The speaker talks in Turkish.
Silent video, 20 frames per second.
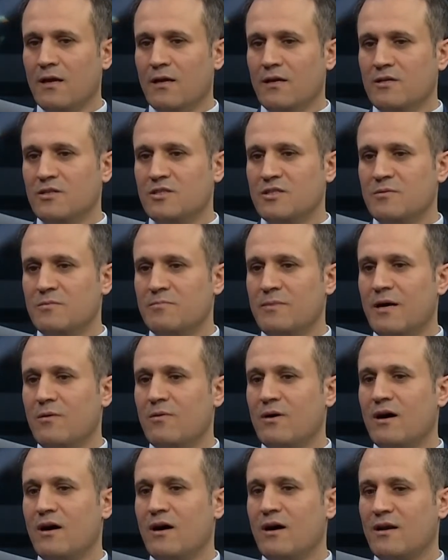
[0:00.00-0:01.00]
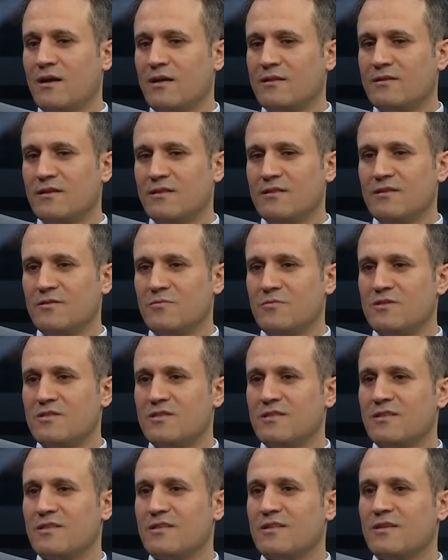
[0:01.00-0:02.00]
Şimdi ben ağır atlattığım
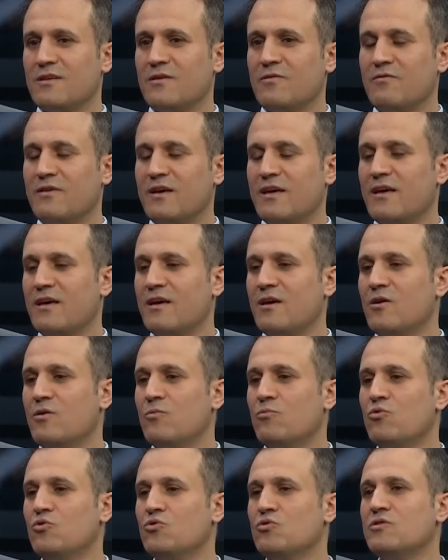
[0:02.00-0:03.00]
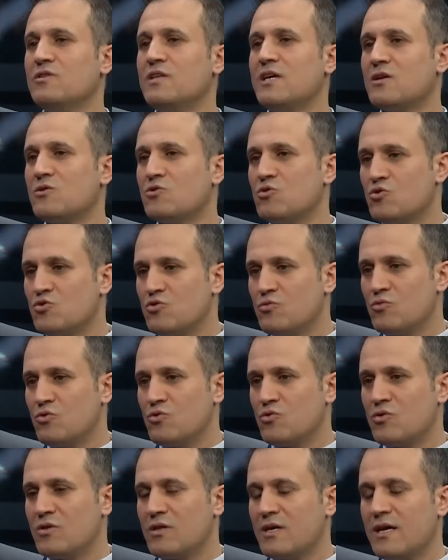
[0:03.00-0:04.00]
için ve bunun tek
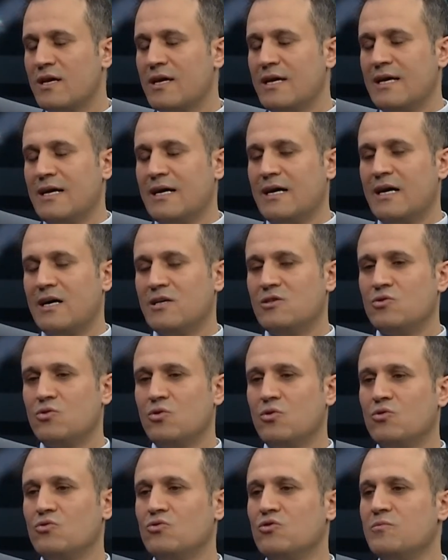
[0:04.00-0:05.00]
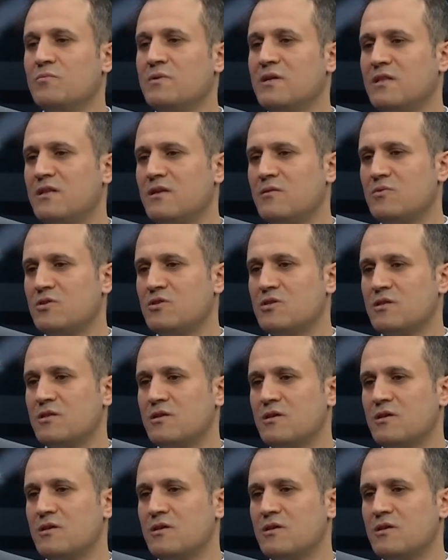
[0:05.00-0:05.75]
çözümünün de aşı olduğunu bildiğim için